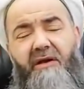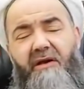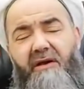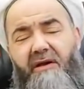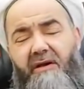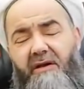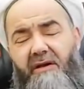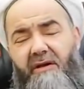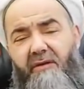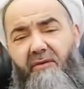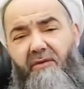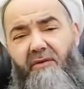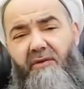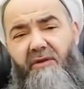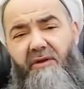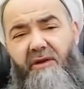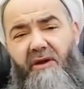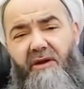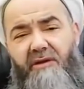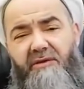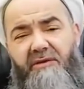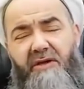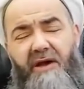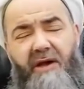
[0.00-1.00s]
e,
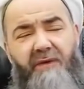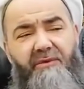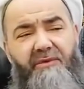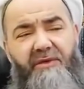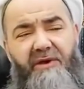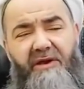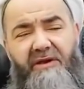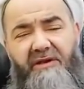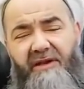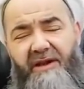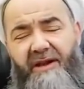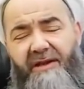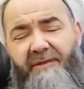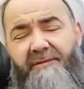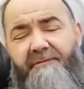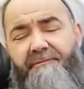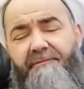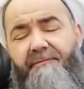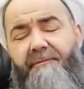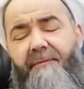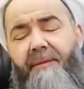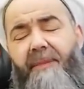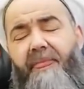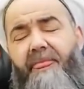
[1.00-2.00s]
olarak tabir edilen
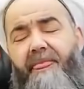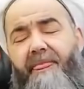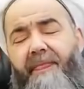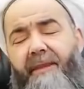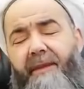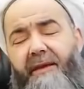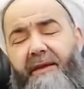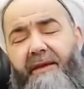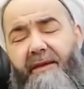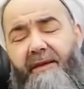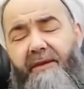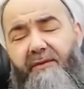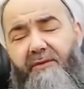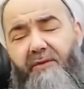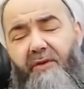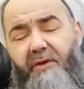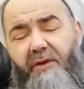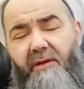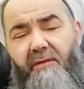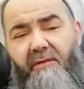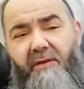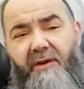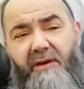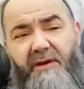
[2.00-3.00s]
e,
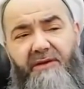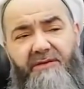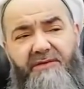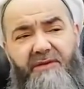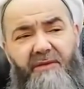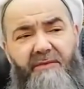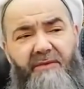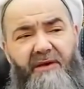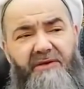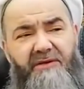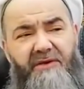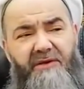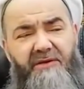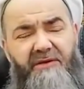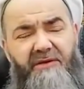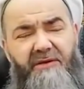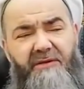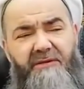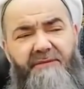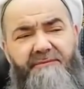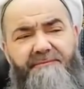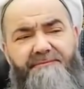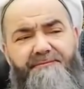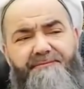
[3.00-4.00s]
döneme
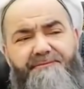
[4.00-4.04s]
rastlamaktadır.